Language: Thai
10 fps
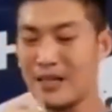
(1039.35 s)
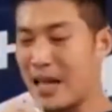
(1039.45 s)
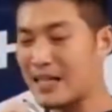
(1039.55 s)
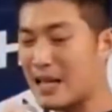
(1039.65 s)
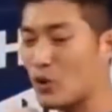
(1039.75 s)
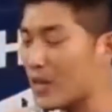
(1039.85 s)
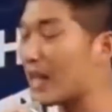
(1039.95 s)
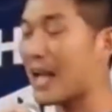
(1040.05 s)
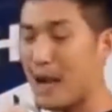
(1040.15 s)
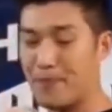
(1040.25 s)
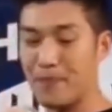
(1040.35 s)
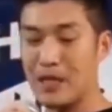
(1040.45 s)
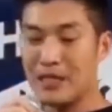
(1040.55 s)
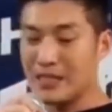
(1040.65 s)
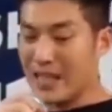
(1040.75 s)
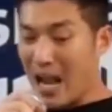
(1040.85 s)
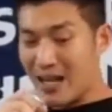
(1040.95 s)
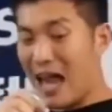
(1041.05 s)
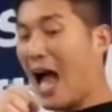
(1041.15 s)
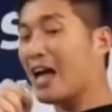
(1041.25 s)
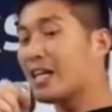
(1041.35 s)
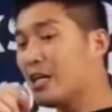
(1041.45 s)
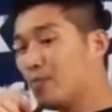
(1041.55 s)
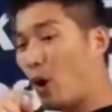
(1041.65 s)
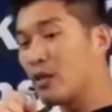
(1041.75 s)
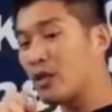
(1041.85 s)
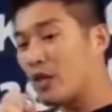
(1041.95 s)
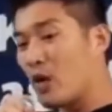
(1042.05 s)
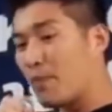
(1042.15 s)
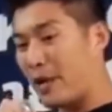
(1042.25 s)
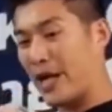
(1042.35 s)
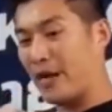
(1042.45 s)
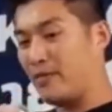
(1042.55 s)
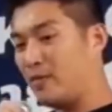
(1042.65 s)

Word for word: ดังนั้นทุกท่านครับจากล่างขึ้นบนก็ต้องเปลี่ยน